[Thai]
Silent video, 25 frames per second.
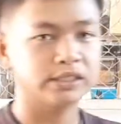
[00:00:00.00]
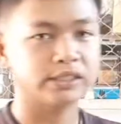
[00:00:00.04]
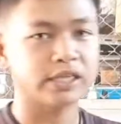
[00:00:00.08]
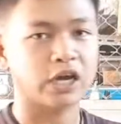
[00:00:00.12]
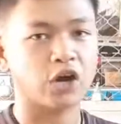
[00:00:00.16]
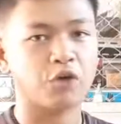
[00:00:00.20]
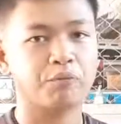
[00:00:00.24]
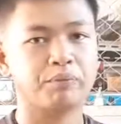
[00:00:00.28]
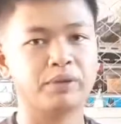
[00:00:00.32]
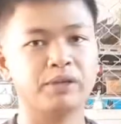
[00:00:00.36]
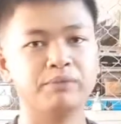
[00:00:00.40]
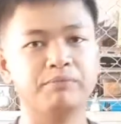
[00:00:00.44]
จะ
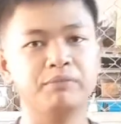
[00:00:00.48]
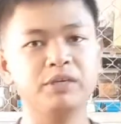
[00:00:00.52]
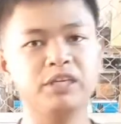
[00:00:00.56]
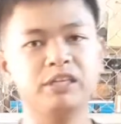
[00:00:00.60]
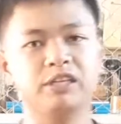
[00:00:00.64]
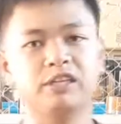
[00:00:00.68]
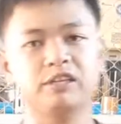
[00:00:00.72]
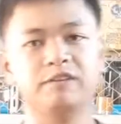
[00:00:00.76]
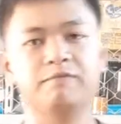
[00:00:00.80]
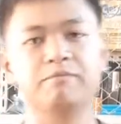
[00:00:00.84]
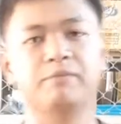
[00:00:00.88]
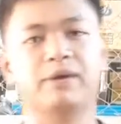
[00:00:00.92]
เอาเป็นมี
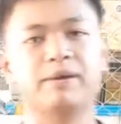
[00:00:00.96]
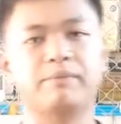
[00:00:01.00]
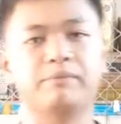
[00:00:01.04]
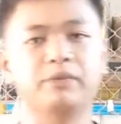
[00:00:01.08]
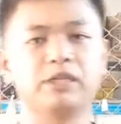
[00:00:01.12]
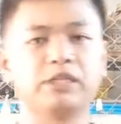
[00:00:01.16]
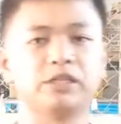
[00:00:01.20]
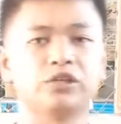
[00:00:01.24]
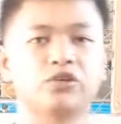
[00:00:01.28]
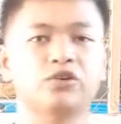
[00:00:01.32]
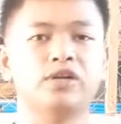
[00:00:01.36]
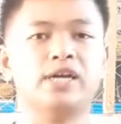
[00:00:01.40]
ดแบบ
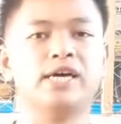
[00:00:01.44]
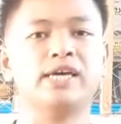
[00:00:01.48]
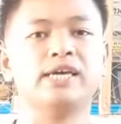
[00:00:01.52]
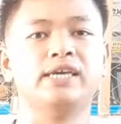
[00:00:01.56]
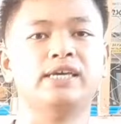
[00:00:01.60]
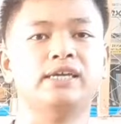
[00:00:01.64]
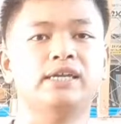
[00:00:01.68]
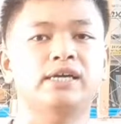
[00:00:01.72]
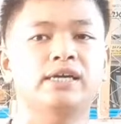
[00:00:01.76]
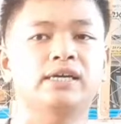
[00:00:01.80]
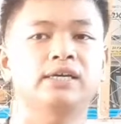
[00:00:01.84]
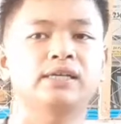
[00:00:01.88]
อื่นก็ได้
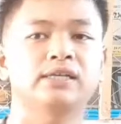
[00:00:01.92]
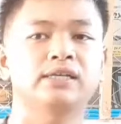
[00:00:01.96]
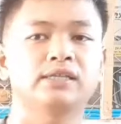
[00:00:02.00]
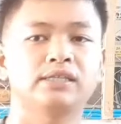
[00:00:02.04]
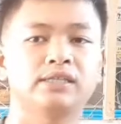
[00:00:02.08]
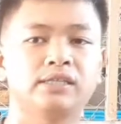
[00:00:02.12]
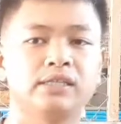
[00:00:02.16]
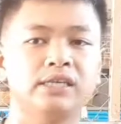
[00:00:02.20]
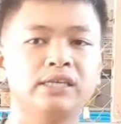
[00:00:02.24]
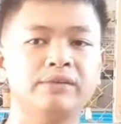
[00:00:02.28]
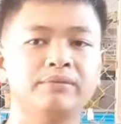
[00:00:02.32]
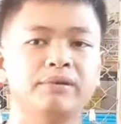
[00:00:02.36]
นะ
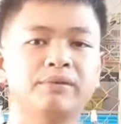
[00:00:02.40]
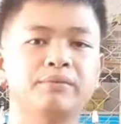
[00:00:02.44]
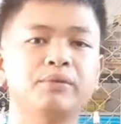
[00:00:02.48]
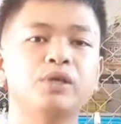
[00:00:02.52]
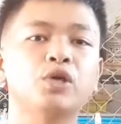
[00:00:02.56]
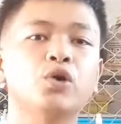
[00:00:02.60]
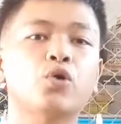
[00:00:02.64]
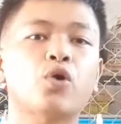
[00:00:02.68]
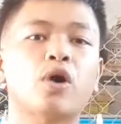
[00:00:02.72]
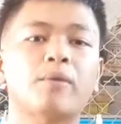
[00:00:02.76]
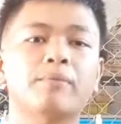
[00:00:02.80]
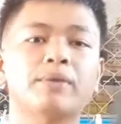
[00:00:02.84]
ที่มัน
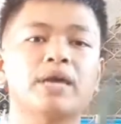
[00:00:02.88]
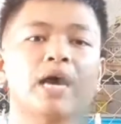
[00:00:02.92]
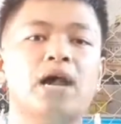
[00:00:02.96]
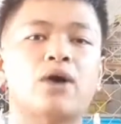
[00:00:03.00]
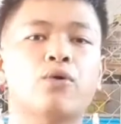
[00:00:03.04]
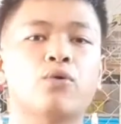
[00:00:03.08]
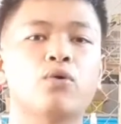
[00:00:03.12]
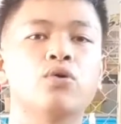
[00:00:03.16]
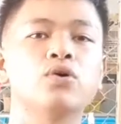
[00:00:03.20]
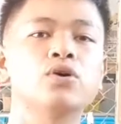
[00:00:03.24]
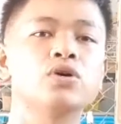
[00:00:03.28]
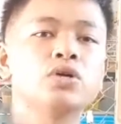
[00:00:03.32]
มีความยา
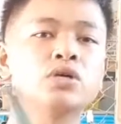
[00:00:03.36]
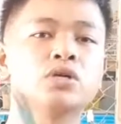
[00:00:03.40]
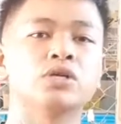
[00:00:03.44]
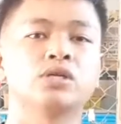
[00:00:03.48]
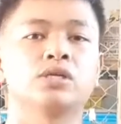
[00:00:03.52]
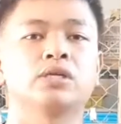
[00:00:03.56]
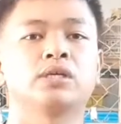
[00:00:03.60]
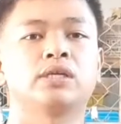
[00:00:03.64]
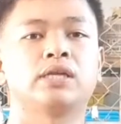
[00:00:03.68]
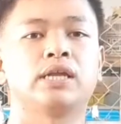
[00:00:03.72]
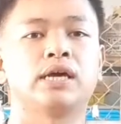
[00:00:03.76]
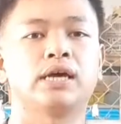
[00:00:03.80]
ว
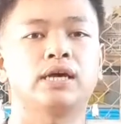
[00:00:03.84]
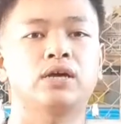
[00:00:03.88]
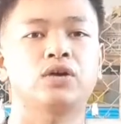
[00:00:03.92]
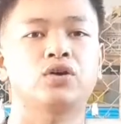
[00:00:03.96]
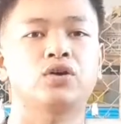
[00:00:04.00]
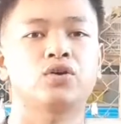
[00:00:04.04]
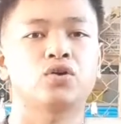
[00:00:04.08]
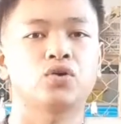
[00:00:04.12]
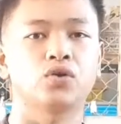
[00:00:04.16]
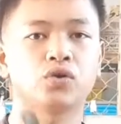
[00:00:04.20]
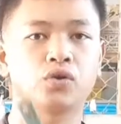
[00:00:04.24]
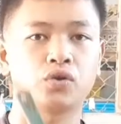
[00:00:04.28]
นะ
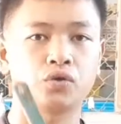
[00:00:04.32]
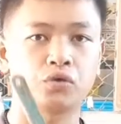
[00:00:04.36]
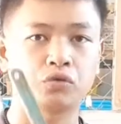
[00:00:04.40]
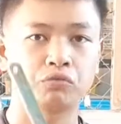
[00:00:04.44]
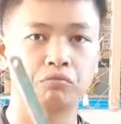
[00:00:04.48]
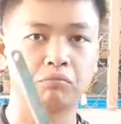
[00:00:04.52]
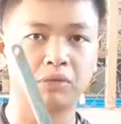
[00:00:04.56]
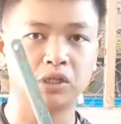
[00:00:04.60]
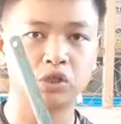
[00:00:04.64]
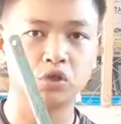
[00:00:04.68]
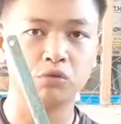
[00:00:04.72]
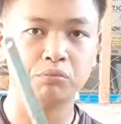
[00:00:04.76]

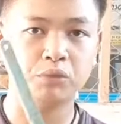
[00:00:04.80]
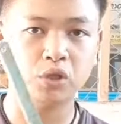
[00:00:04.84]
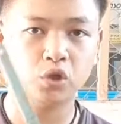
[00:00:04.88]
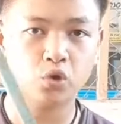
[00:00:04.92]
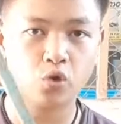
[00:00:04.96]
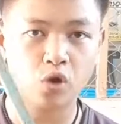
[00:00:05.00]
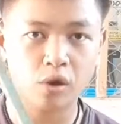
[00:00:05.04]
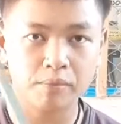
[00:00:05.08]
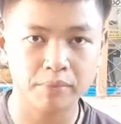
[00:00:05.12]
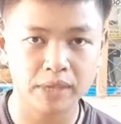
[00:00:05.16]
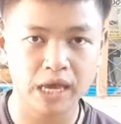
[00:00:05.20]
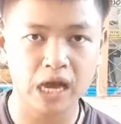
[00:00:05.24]
มันต้องมี
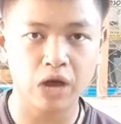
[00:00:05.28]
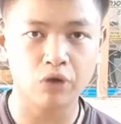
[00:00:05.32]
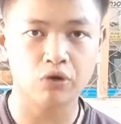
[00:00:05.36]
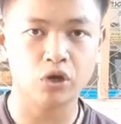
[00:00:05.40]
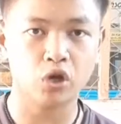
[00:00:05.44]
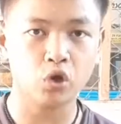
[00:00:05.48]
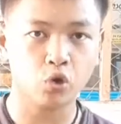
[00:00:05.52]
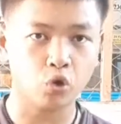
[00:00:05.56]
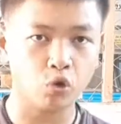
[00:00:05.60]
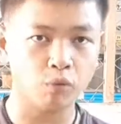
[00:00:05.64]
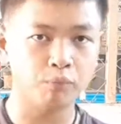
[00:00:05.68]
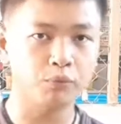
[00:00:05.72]
ความยาว
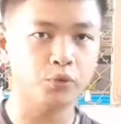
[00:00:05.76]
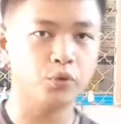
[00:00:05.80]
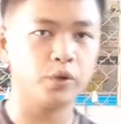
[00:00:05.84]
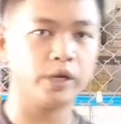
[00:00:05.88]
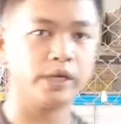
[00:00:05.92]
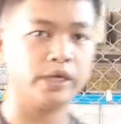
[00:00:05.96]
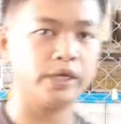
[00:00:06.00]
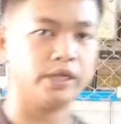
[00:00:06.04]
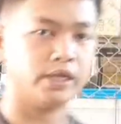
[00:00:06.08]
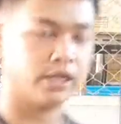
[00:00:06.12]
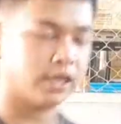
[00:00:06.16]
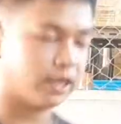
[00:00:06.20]
และคมด้
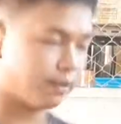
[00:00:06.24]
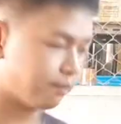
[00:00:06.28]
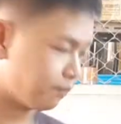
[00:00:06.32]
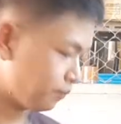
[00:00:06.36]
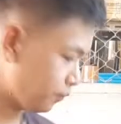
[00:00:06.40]
วยนะครับ